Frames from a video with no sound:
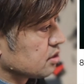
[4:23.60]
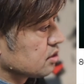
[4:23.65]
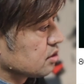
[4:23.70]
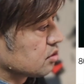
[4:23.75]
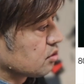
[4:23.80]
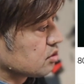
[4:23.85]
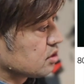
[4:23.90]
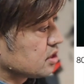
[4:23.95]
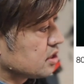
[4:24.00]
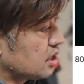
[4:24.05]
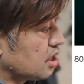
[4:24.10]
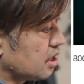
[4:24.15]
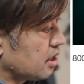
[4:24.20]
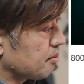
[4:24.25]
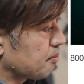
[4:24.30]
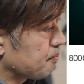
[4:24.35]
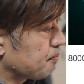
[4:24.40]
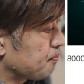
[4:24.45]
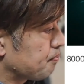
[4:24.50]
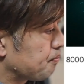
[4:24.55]
そして
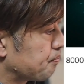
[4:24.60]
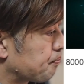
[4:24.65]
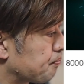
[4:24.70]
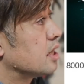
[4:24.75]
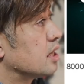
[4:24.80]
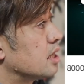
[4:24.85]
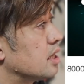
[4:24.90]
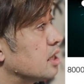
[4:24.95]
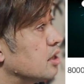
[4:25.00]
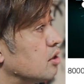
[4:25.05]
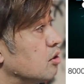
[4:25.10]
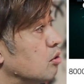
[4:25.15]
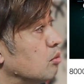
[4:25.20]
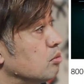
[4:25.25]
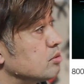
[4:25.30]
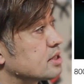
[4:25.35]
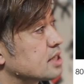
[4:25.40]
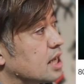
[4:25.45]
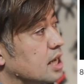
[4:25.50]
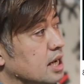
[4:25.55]

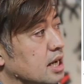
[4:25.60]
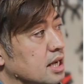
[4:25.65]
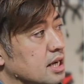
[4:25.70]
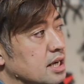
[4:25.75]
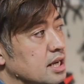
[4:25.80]
重さ